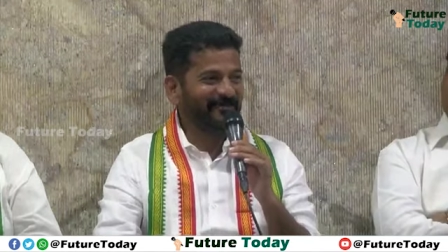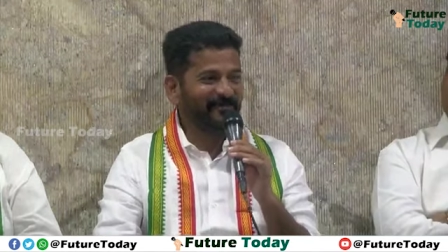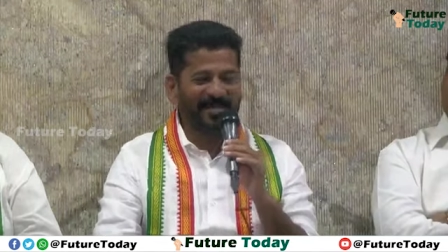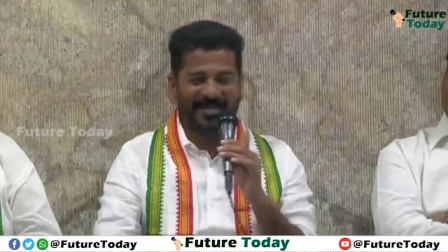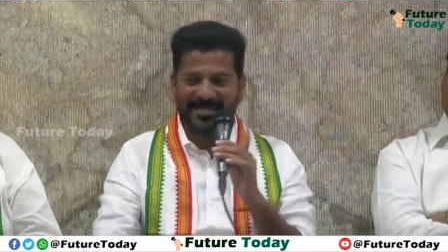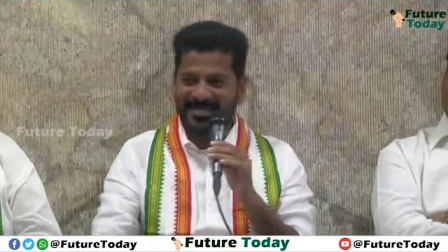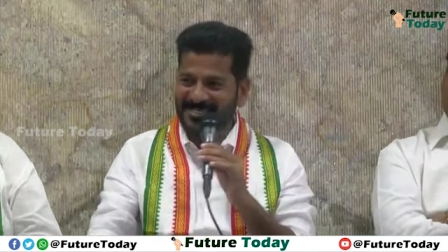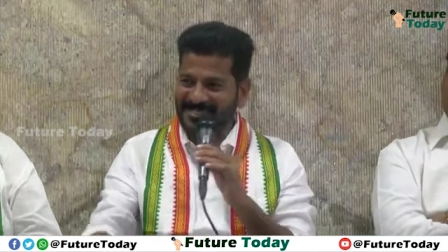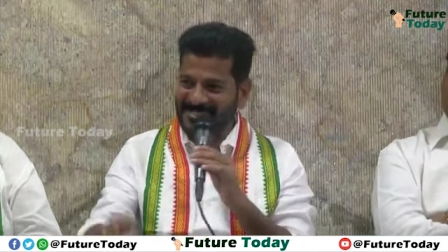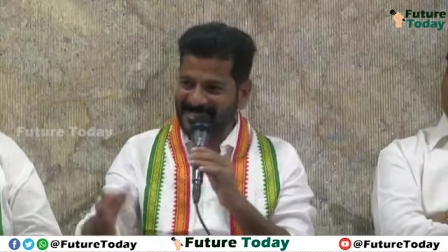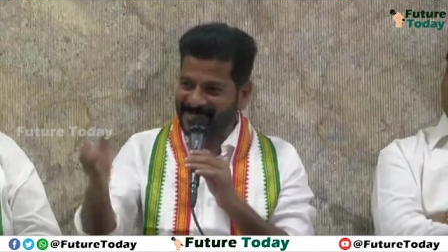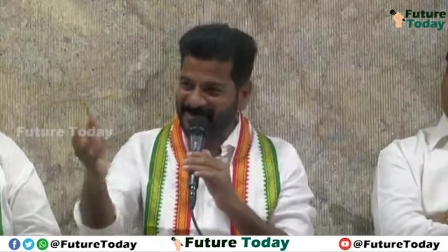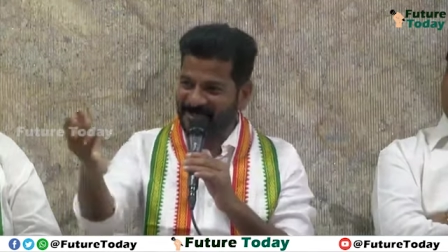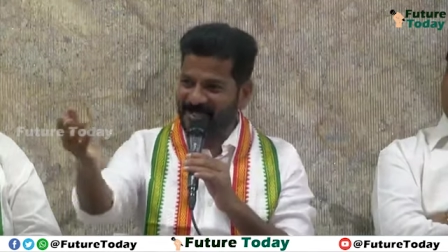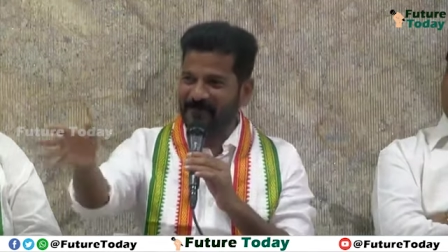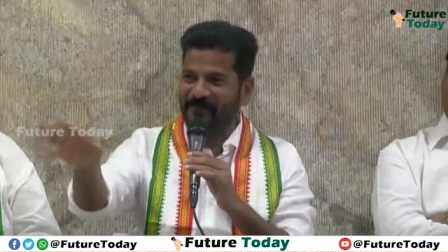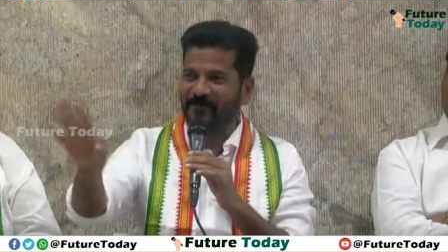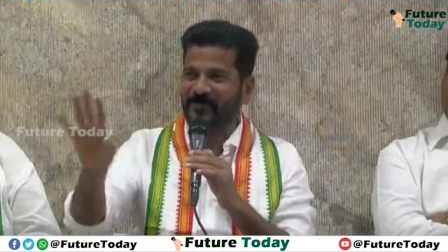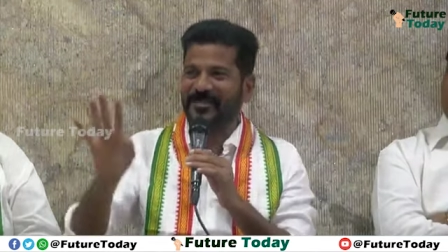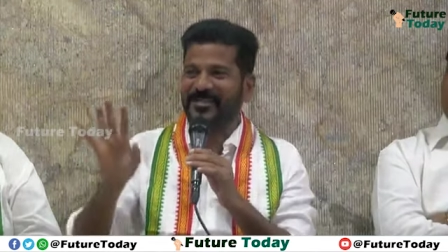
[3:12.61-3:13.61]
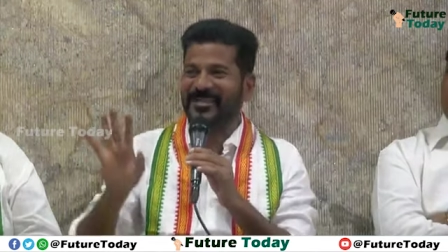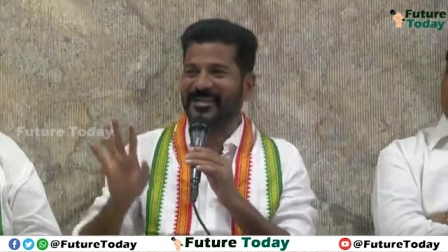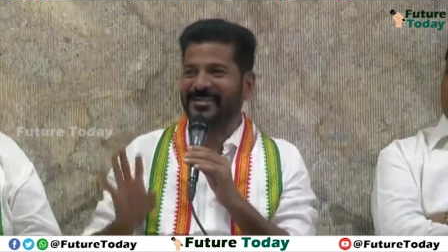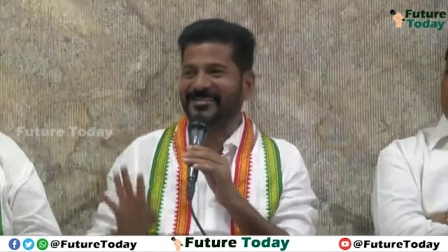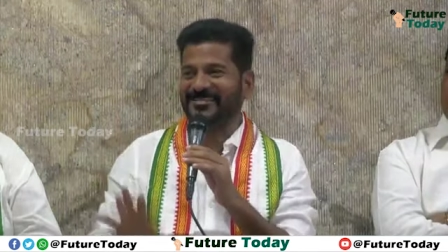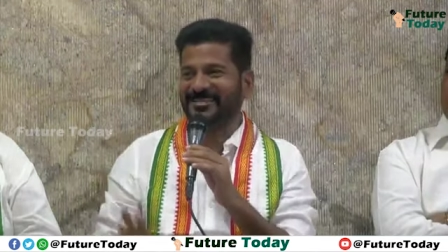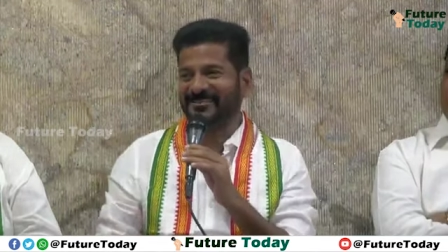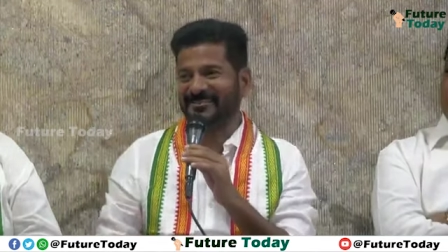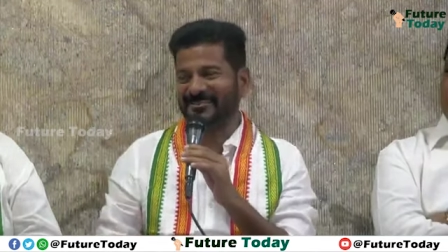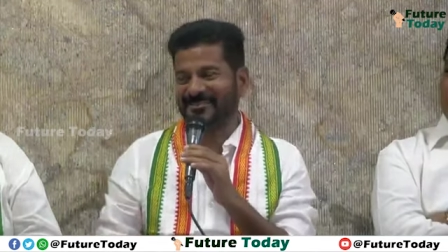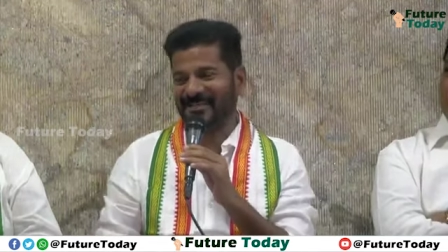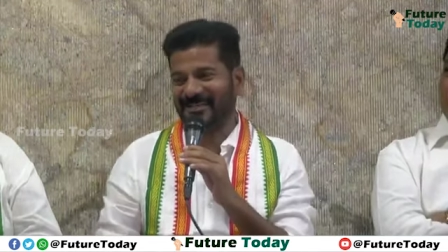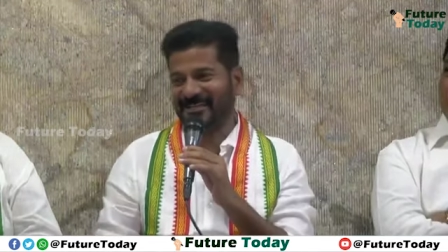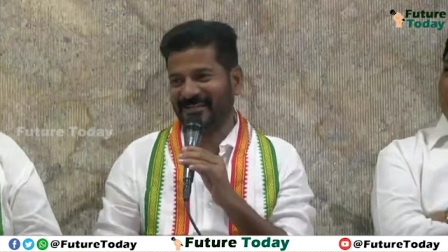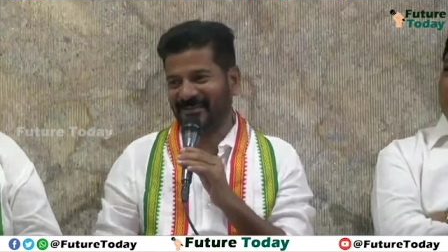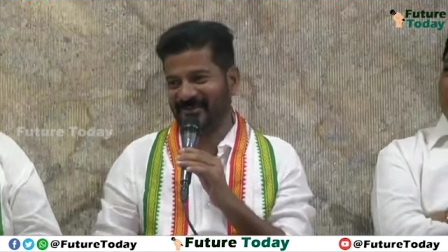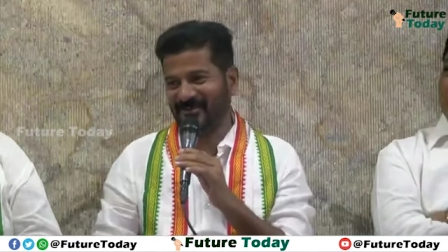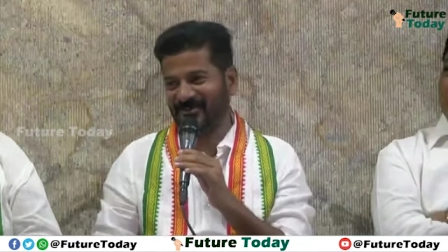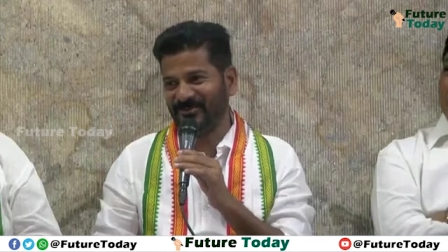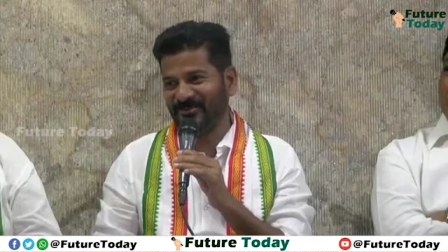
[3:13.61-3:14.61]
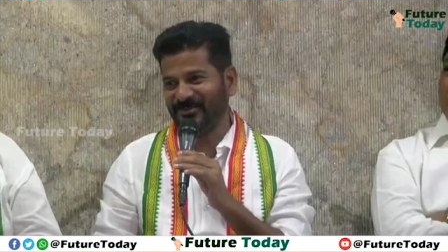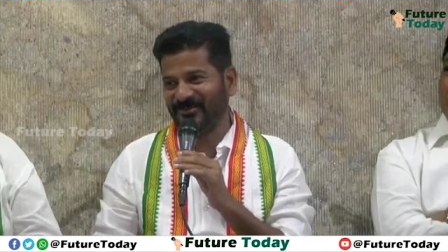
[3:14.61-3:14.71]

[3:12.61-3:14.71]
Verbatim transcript: మరీ సిగ్గు తప్పిపోయింది ఆ చంద్రశేఖరరావు